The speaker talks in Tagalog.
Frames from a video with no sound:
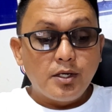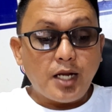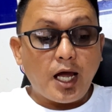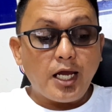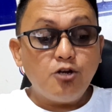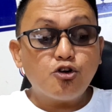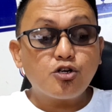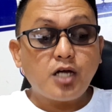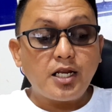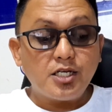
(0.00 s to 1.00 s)
na
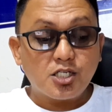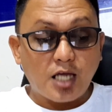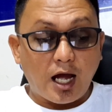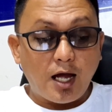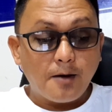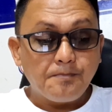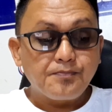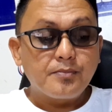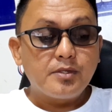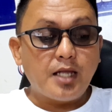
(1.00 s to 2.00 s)
inorganisa
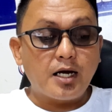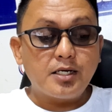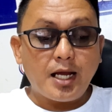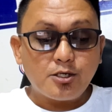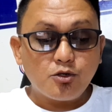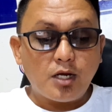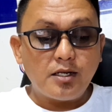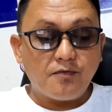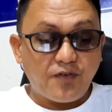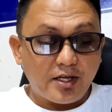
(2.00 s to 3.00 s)
ng
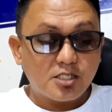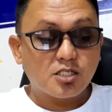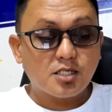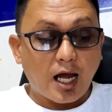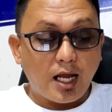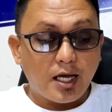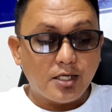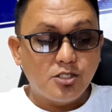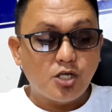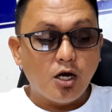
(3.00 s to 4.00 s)
National Defense
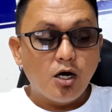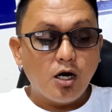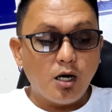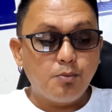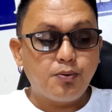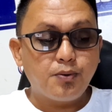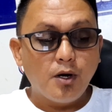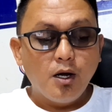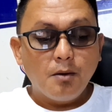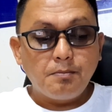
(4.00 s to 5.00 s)
College of
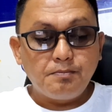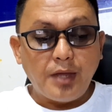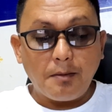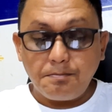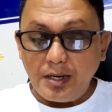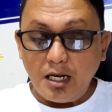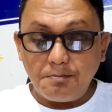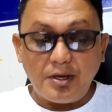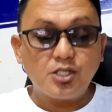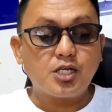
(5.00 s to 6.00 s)
the
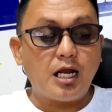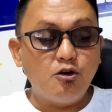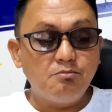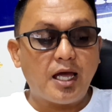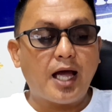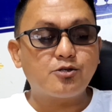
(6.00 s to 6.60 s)
Philippines Alumni